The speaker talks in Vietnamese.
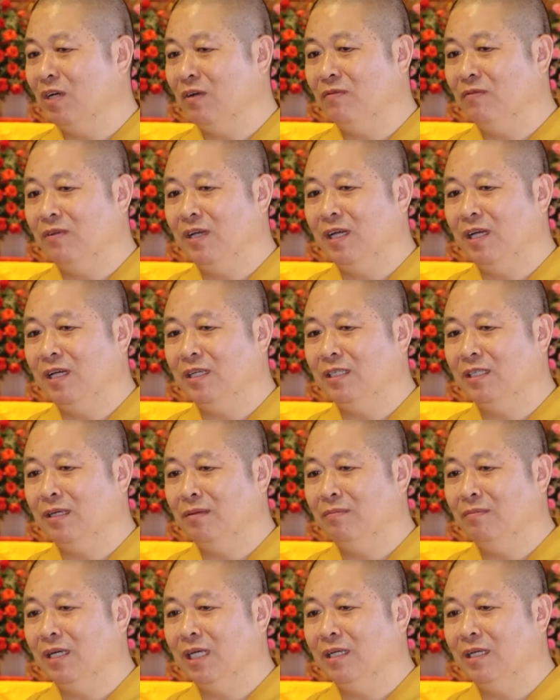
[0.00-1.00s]
vệ
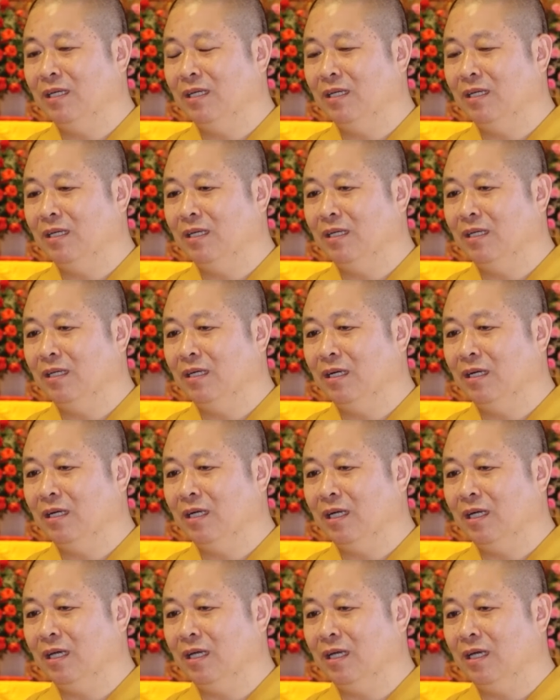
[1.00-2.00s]
chính mình,
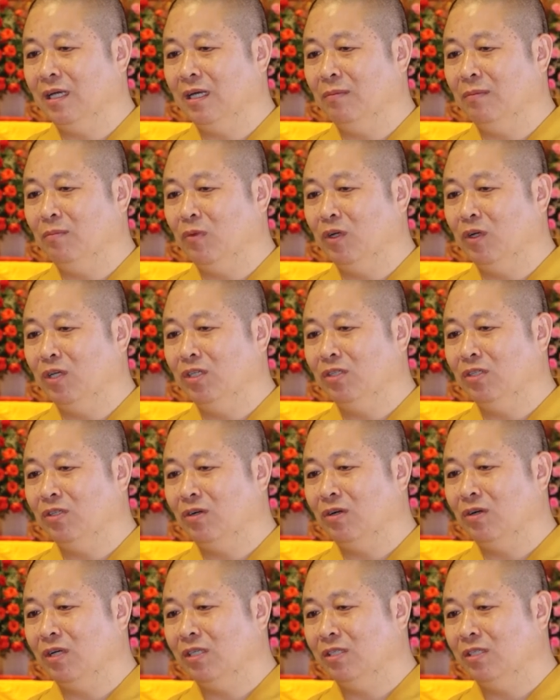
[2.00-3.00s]
cái, cái muốn
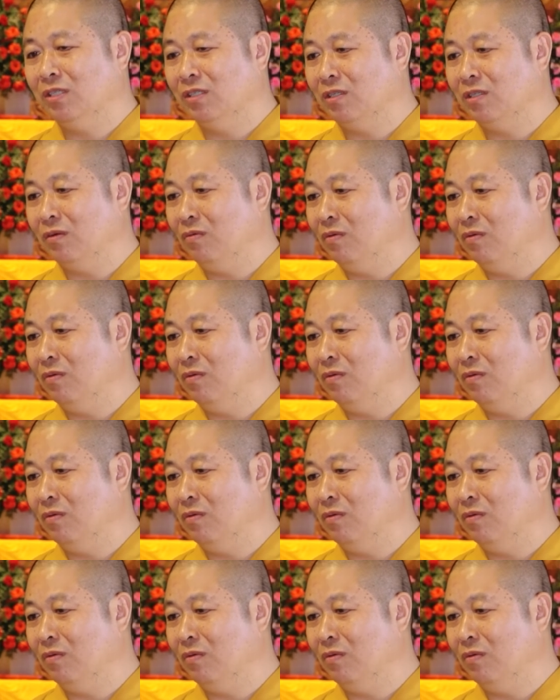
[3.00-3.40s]
cho cái sự sống của